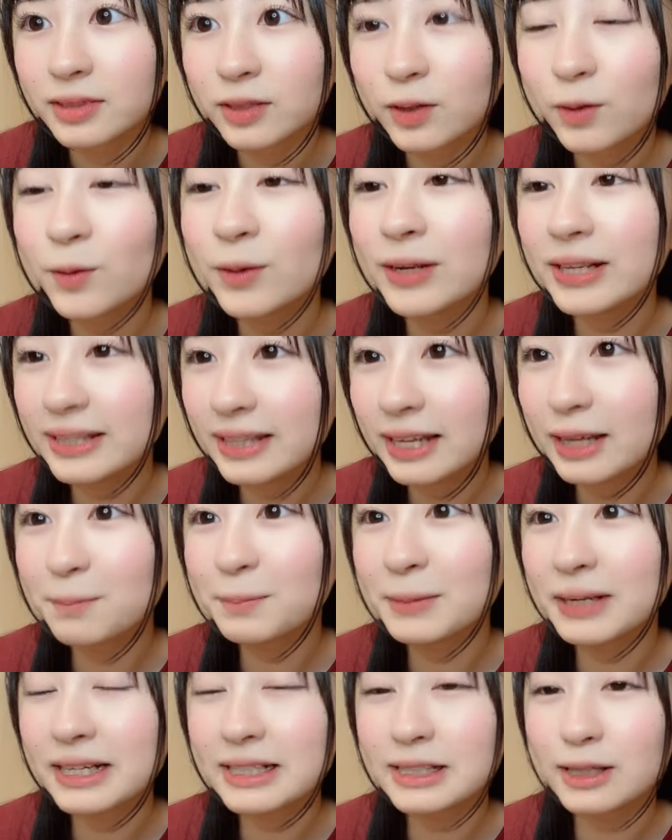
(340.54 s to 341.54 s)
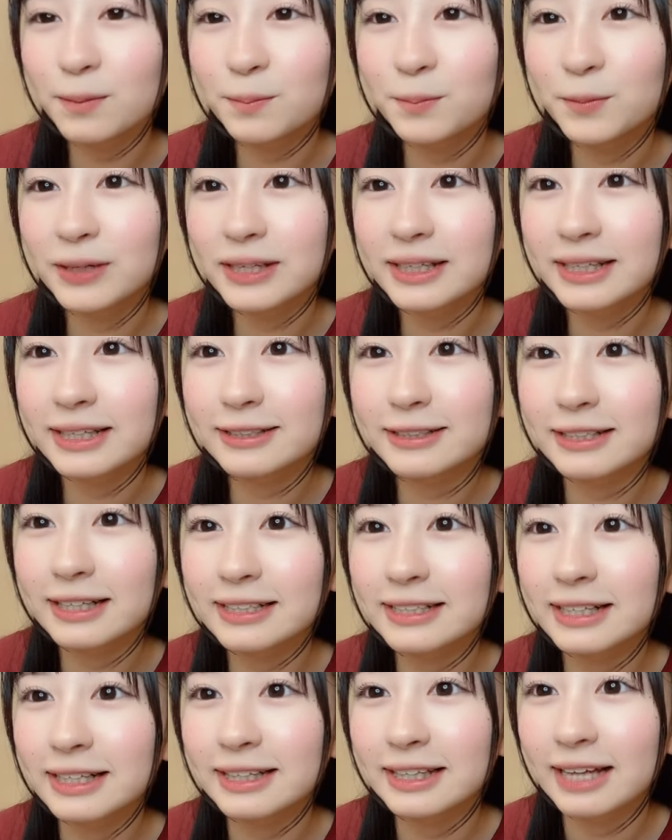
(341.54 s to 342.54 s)
公園ね皆さんも来てくだ
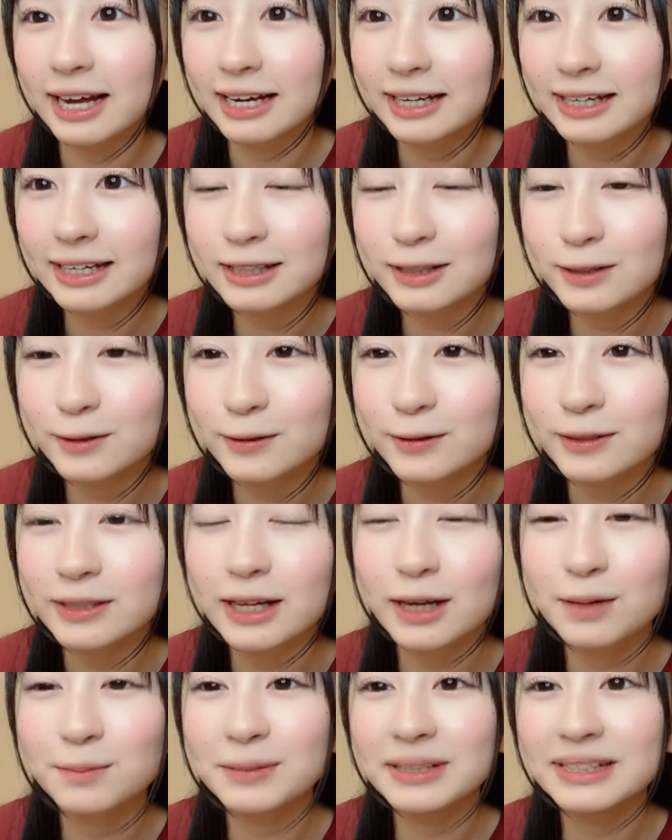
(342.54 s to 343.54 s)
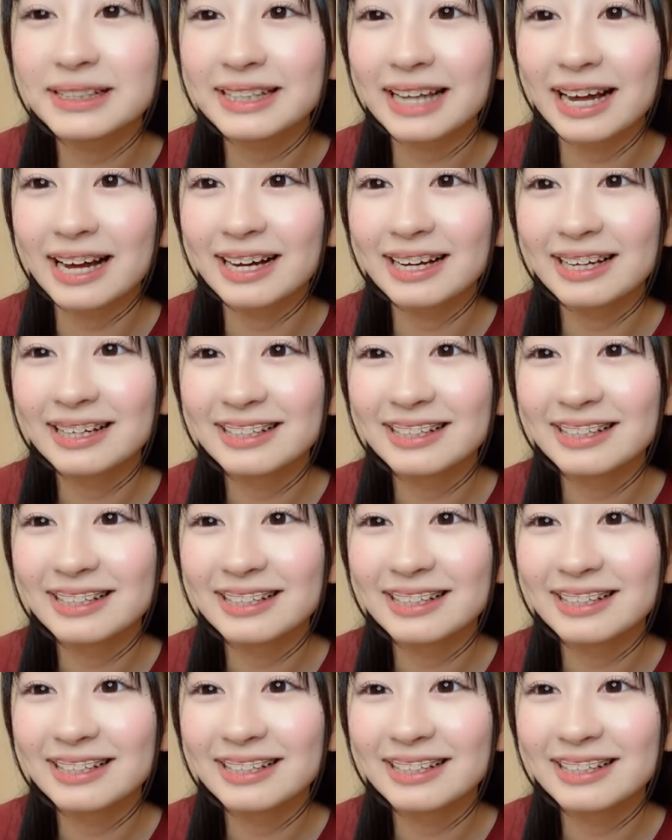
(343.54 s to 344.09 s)
さってありがとうございました